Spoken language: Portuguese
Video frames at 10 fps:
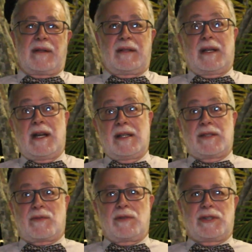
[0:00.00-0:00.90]

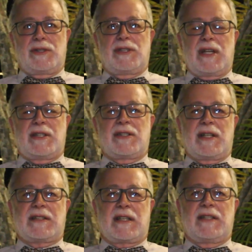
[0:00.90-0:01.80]
grandes contingentes
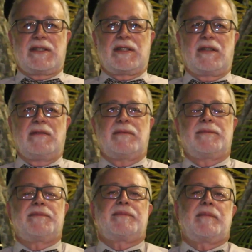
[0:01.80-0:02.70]
nessa região
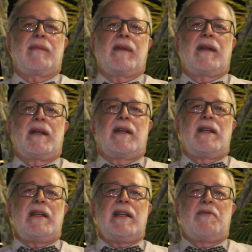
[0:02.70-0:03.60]

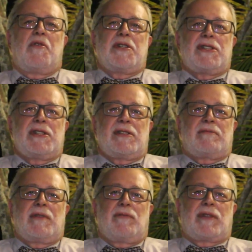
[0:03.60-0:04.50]
e hoje
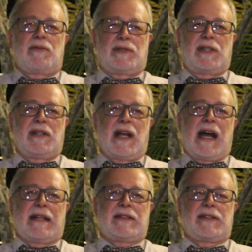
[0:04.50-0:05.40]
não tem
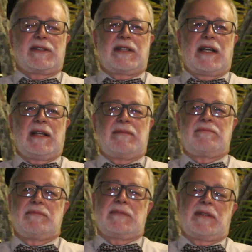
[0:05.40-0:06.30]
utilidade. Né?
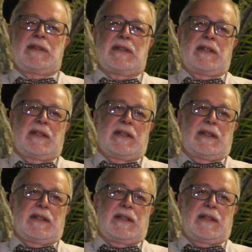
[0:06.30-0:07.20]

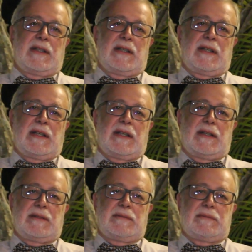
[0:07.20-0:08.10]
É,